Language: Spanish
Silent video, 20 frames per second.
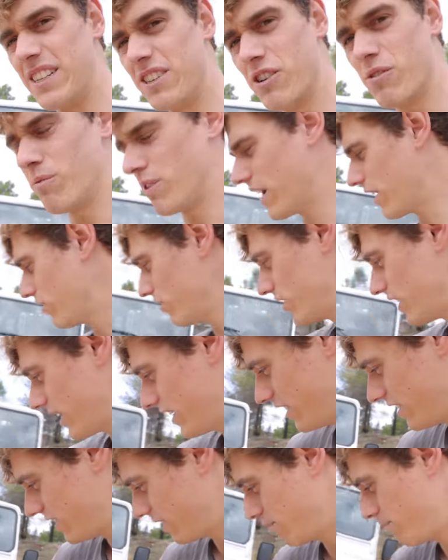es como una cosa
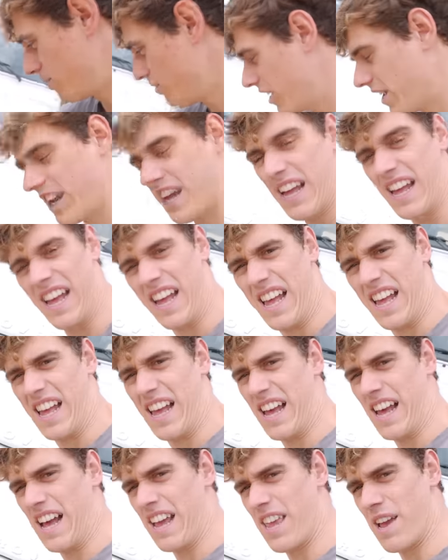que se pone
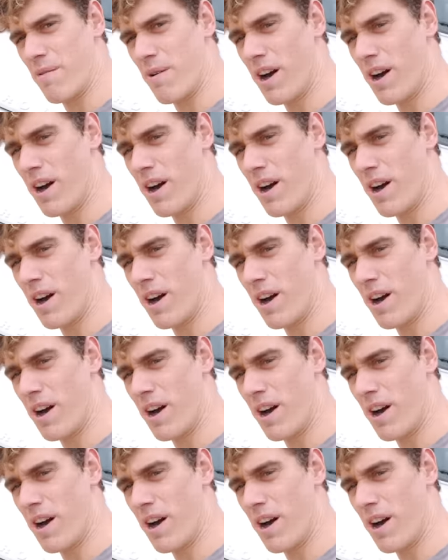allá